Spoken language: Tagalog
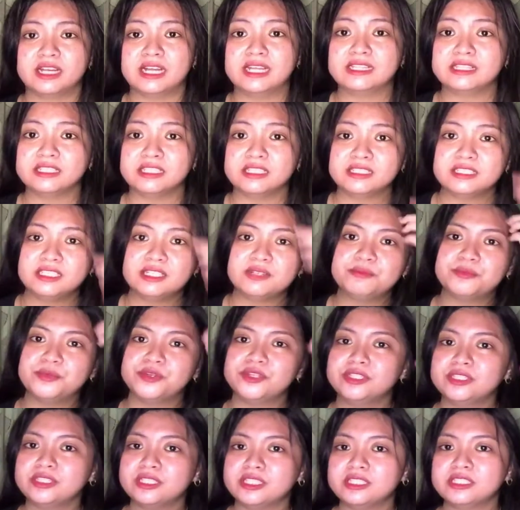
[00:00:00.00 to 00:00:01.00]
Another
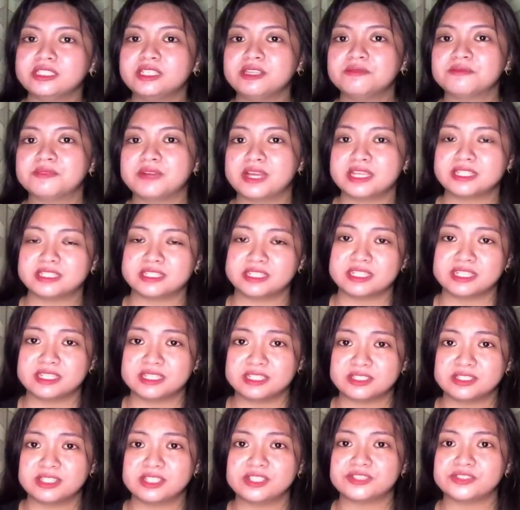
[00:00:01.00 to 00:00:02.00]
pointing device
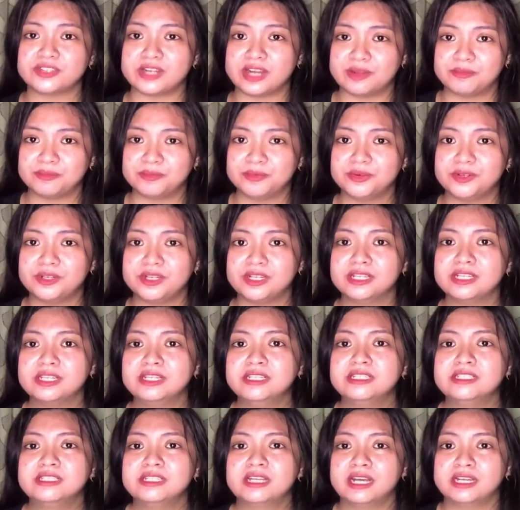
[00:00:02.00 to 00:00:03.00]
is the trackball.
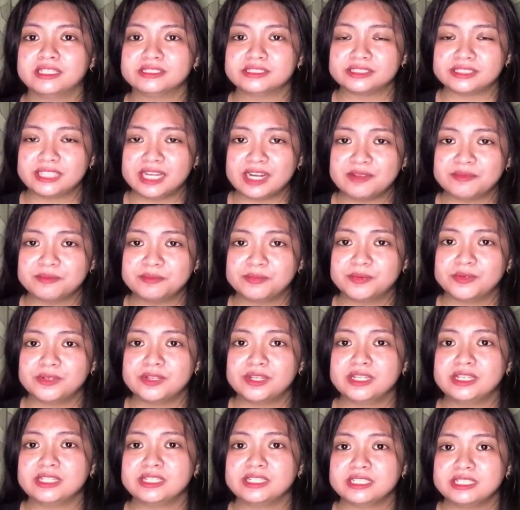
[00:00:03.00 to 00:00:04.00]
Ang
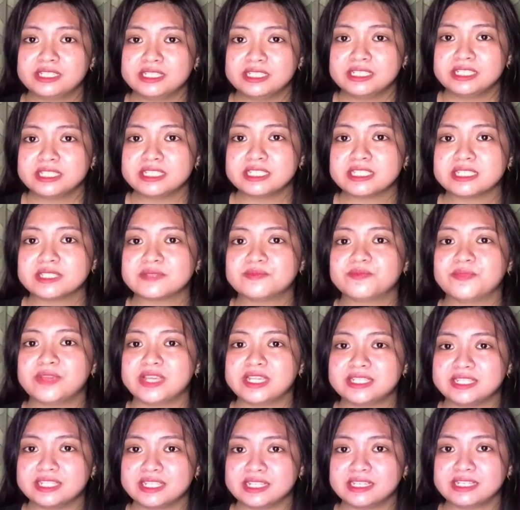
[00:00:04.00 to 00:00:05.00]
trackball is
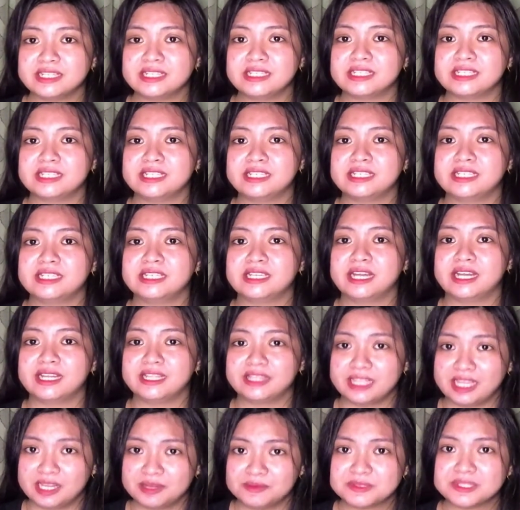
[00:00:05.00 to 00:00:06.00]
basically
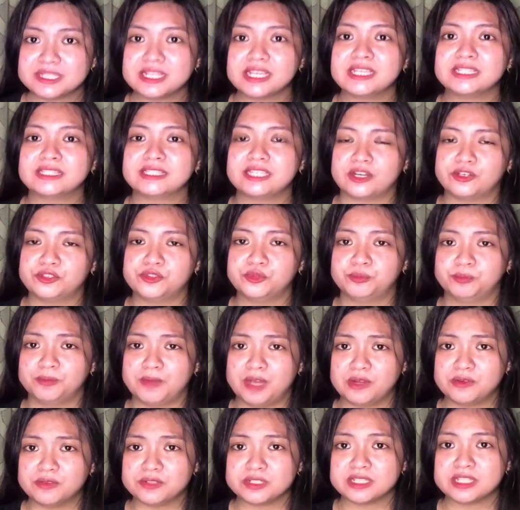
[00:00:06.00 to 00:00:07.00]
an upside-down
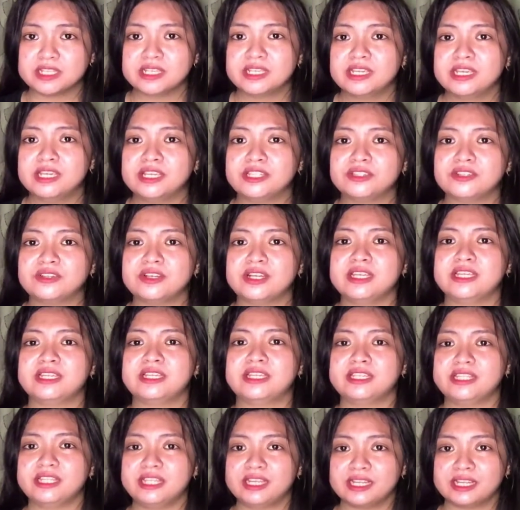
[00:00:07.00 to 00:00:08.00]
mouse. Ito ay
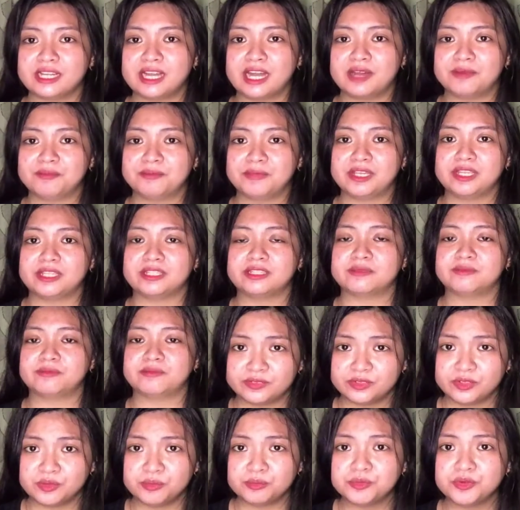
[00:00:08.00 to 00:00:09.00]
ginagamit
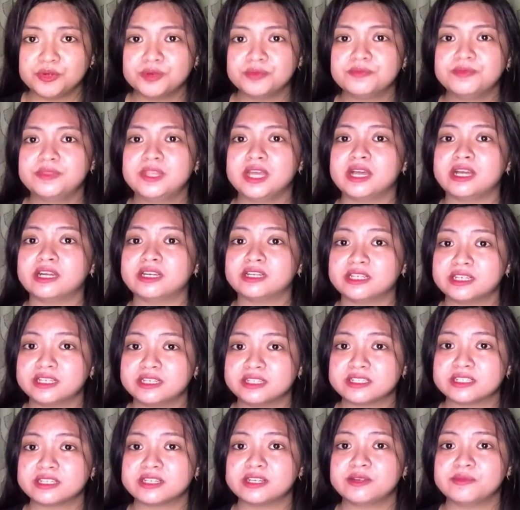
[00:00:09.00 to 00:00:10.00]
to move the
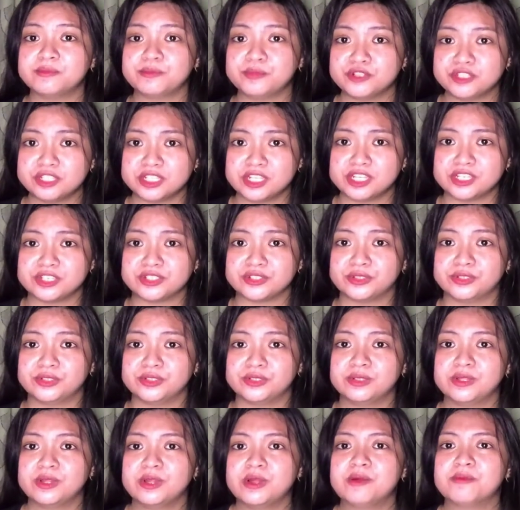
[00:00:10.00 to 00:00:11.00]
cursor
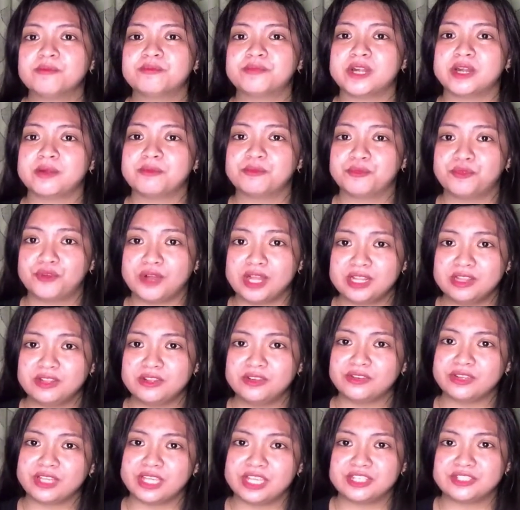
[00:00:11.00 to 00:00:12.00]
position from one
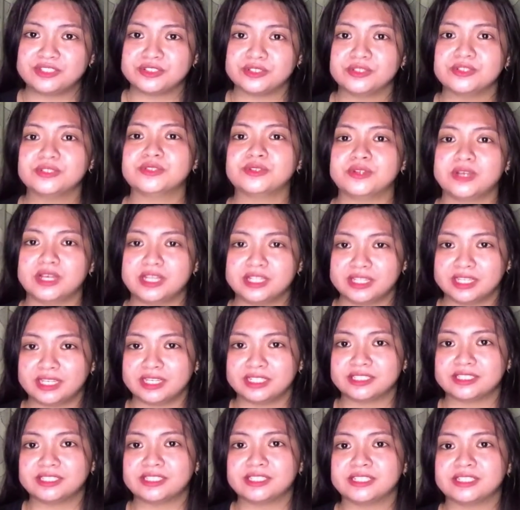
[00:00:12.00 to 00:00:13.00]
location to
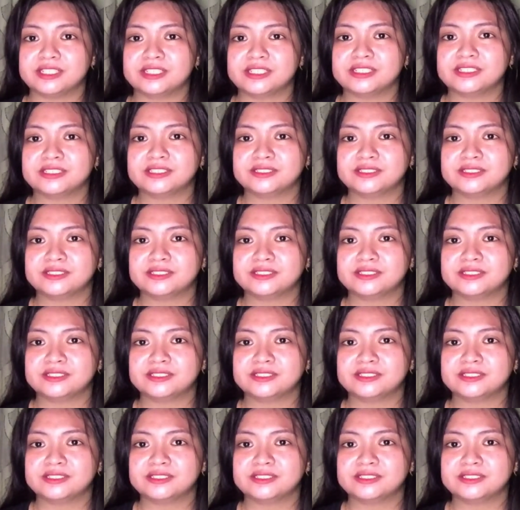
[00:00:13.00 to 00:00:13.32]
another.